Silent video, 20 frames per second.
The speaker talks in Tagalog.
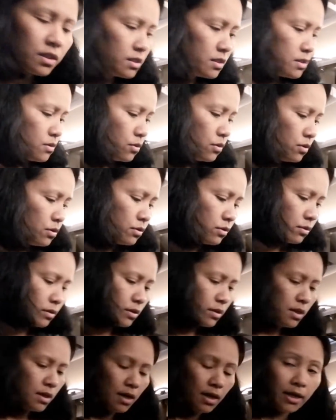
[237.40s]
So,
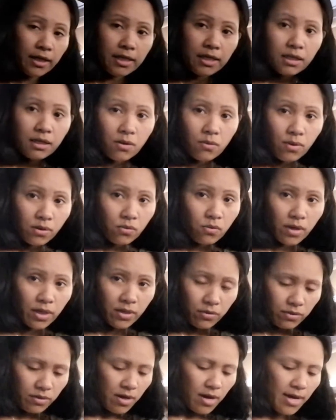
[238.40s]
ang ginagawa ko
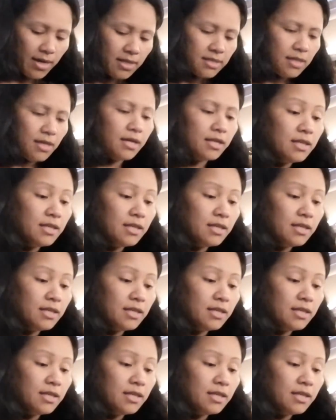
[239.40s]
ngayon guys, ang